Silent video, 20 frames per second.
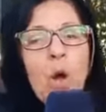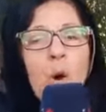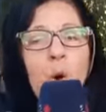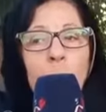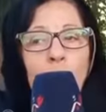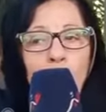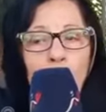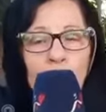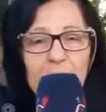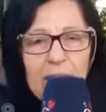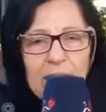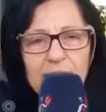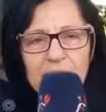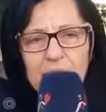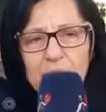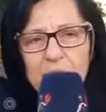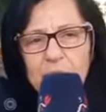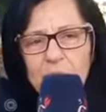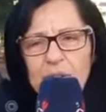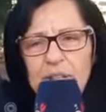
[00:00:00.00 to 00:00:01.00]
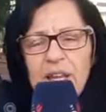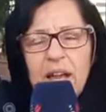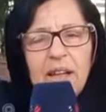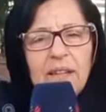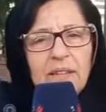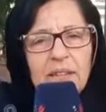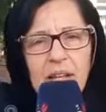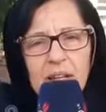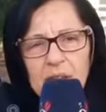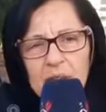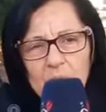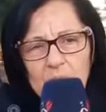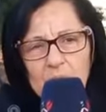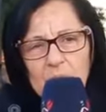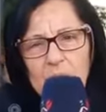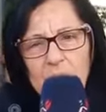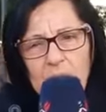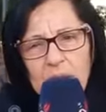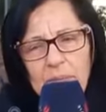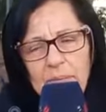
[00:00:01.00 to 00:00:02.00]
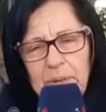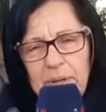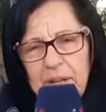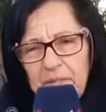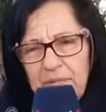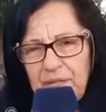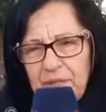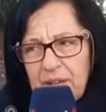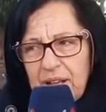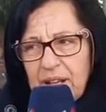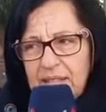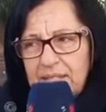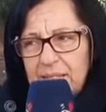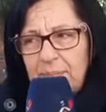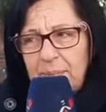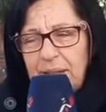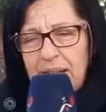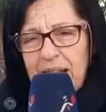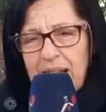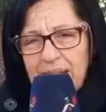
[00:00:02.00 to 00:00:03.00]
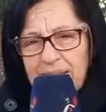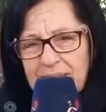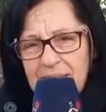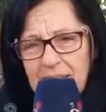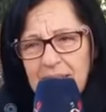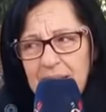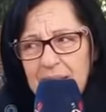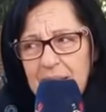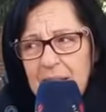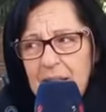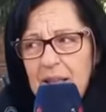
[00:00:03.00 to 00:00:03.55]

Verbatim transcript: واللي غادي نقول هي ان آه، الملف الخاص بالقاصر